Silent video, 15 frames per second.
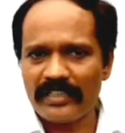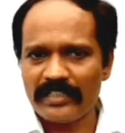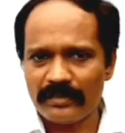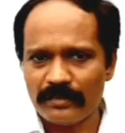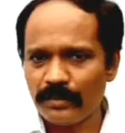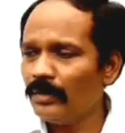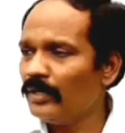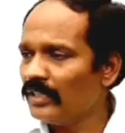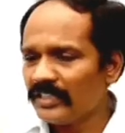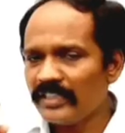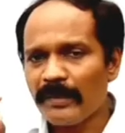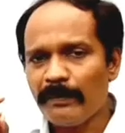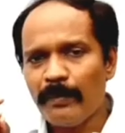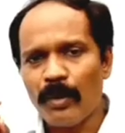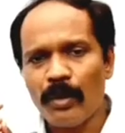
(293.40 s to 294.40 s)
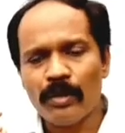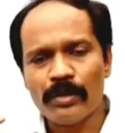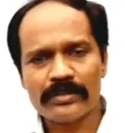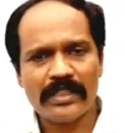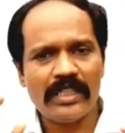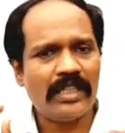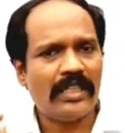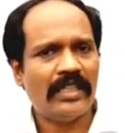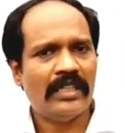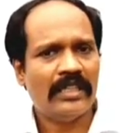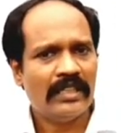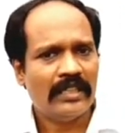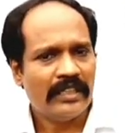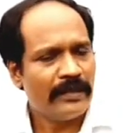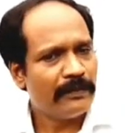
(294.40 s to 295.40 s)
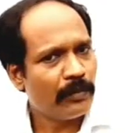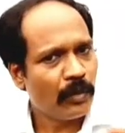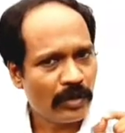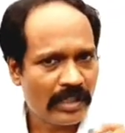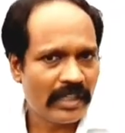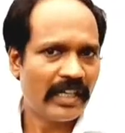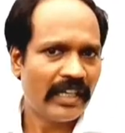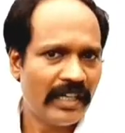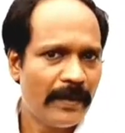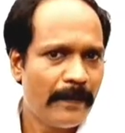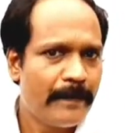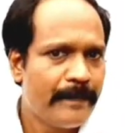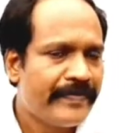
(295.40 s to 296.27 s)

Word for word: लिख लो ये बहुत ही इम्पॉर्टेंट है